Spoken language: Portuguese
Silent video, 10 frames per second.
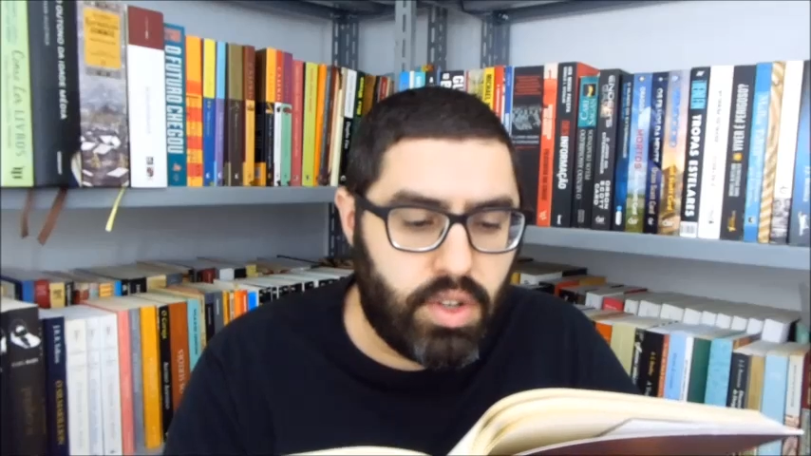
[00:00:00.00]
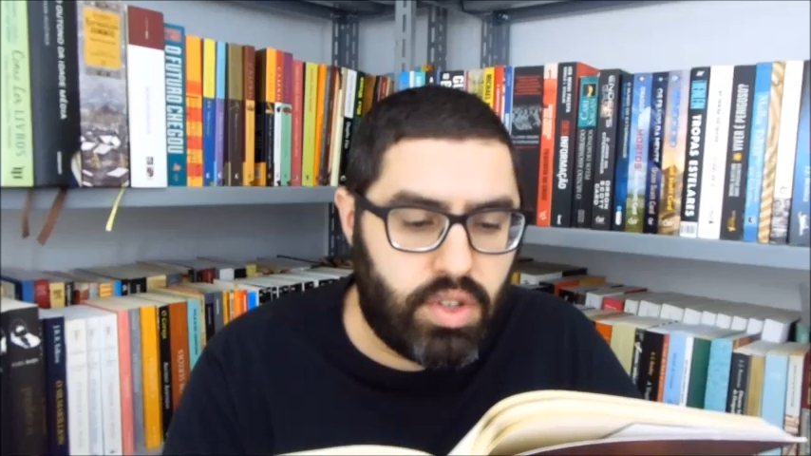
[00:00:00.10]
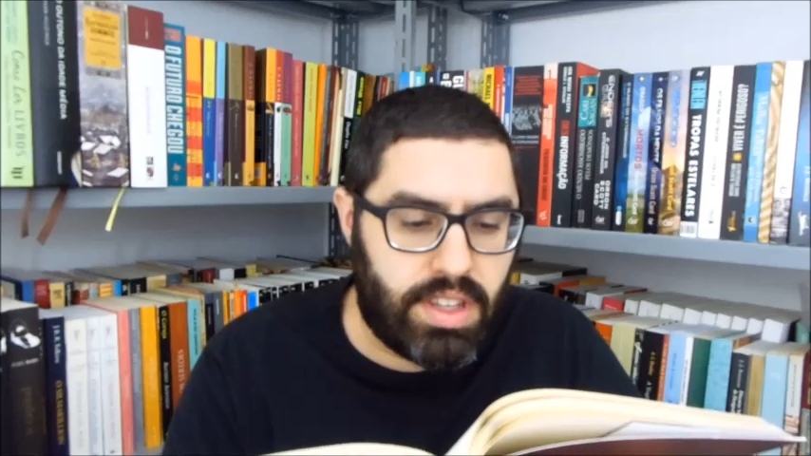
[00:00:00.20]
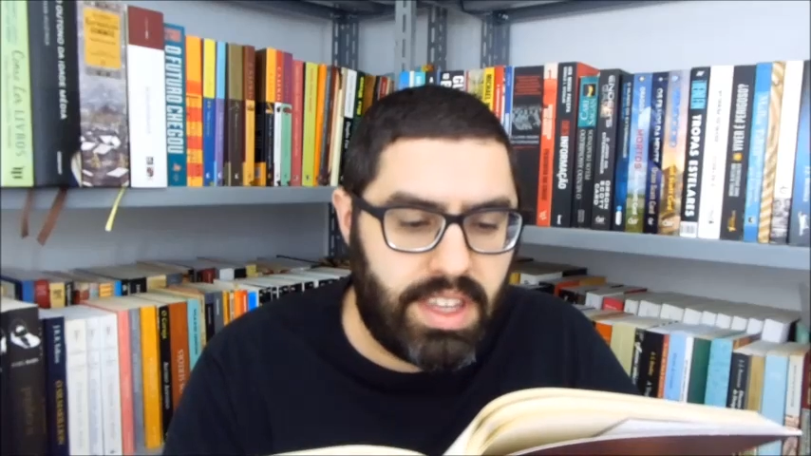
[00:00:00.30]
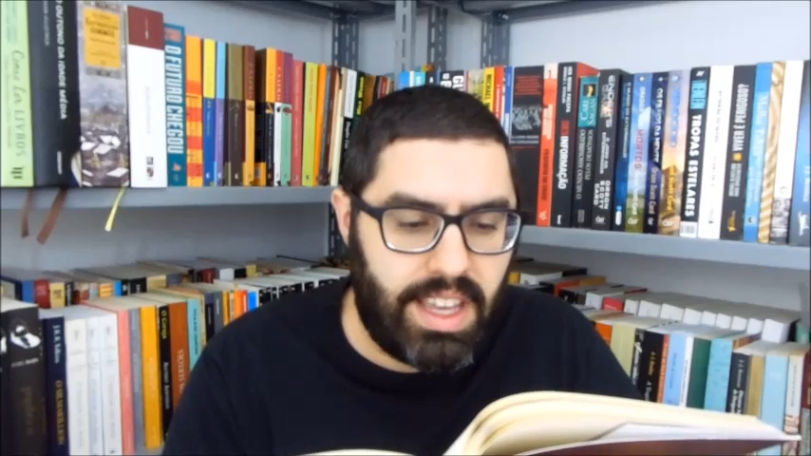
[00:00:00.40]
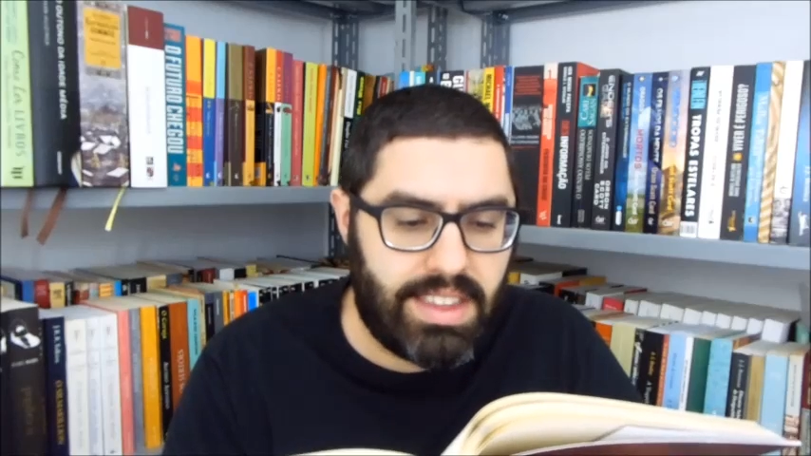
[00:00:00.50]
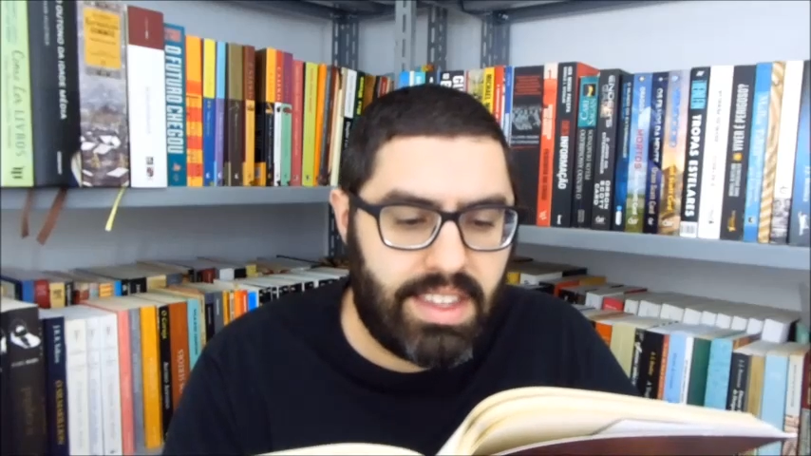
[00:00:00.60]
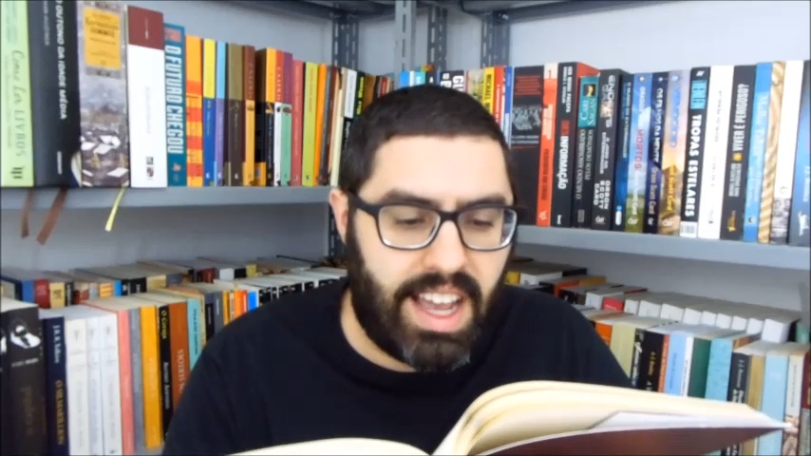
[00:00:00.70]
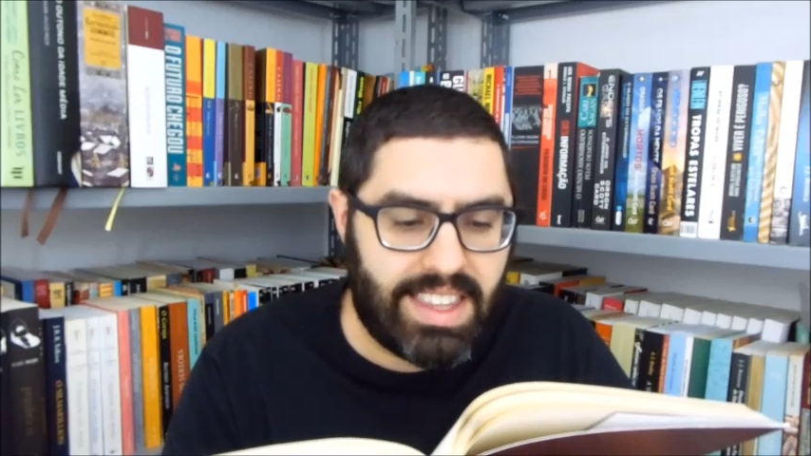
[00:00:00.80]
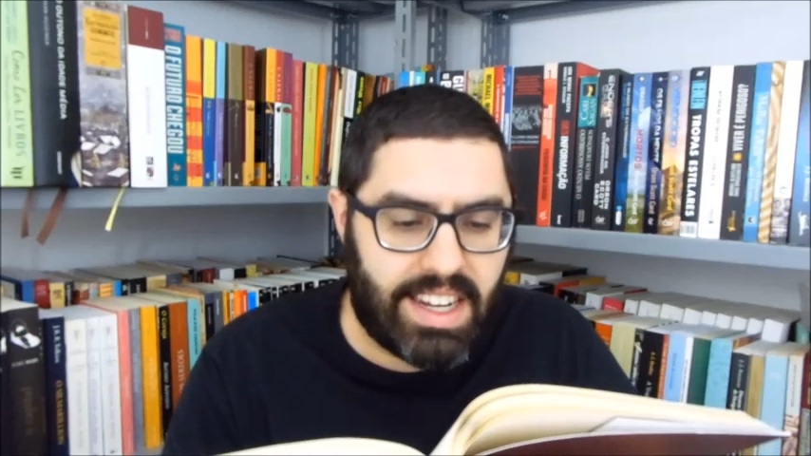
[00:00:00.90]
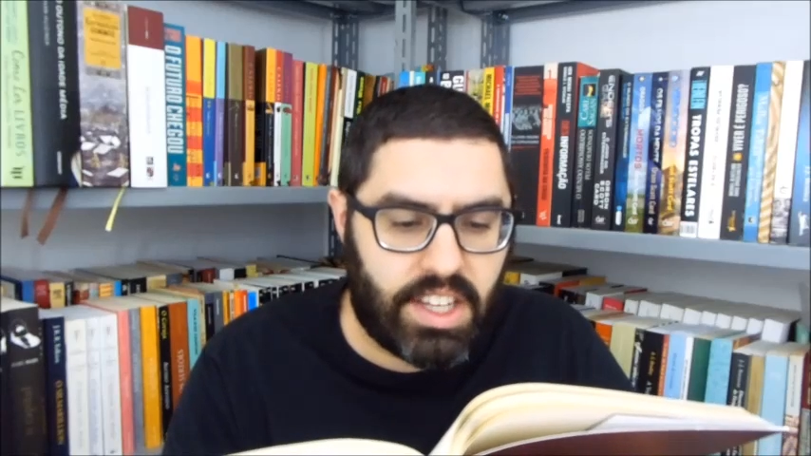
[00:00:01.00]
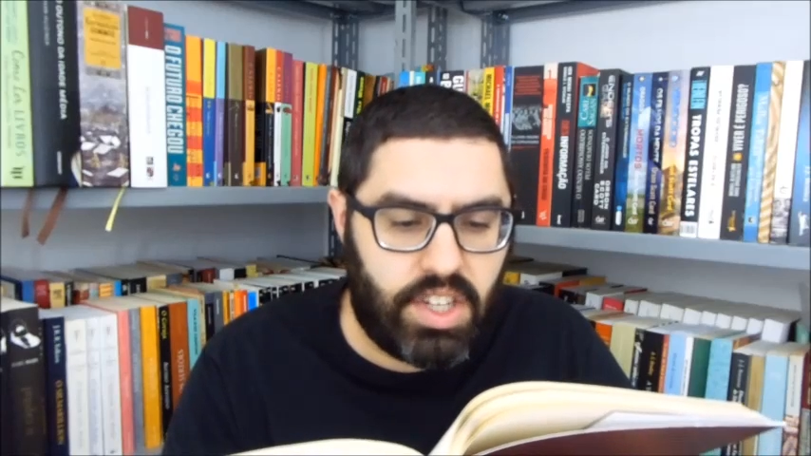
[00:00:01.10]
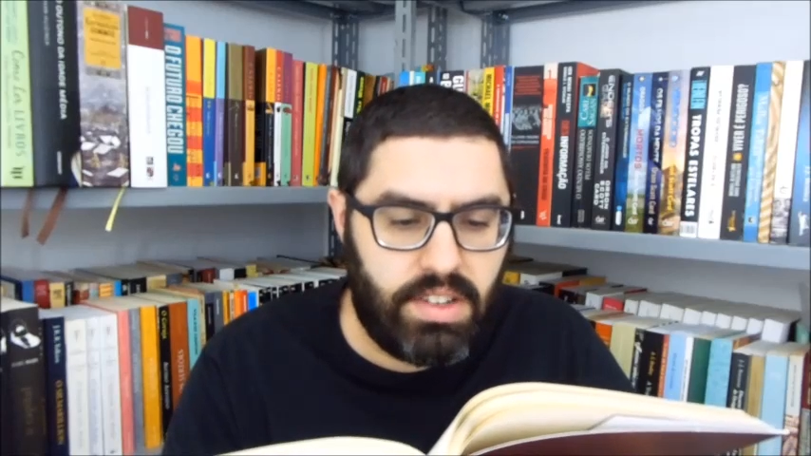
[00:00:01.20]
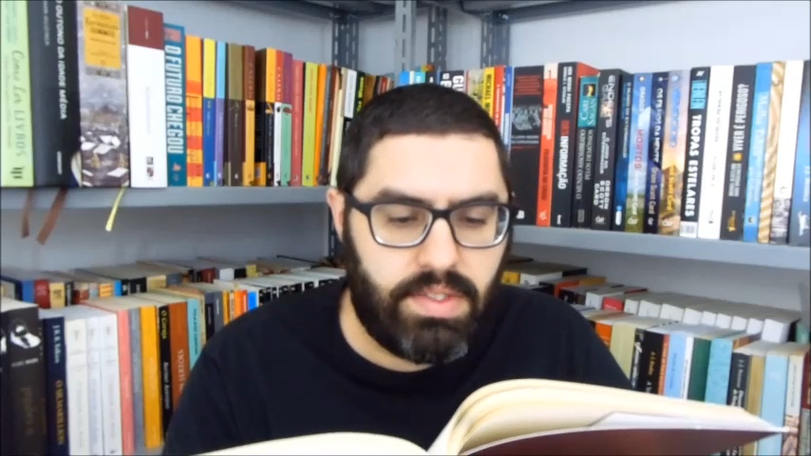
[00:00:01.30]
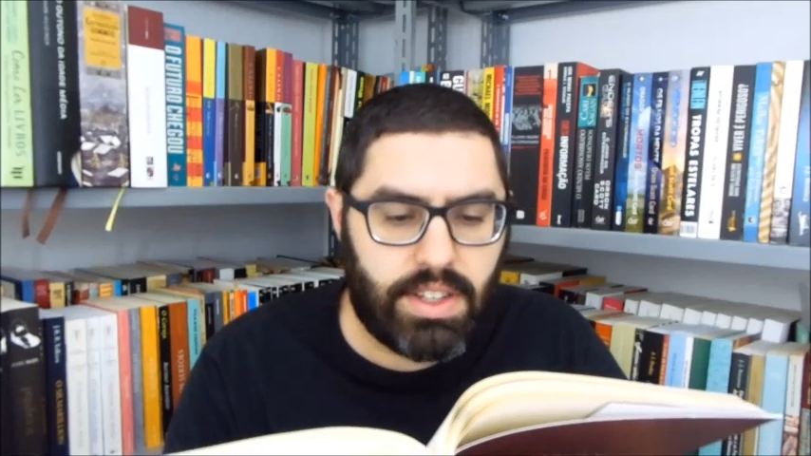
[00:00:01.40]
só tem
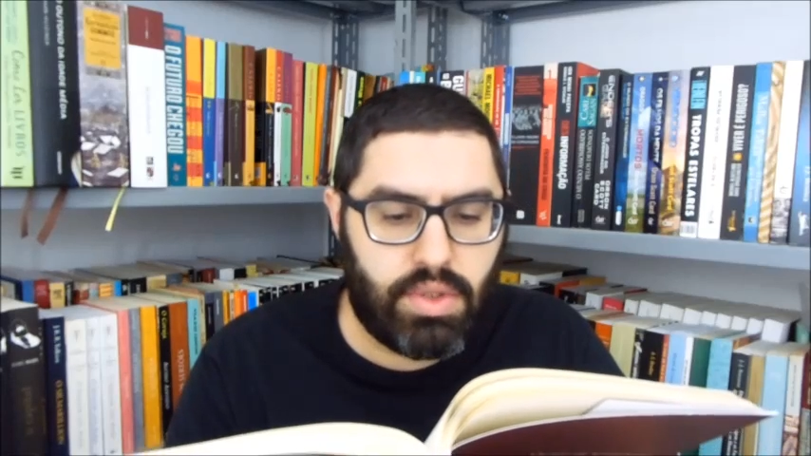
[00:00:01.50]
atrativo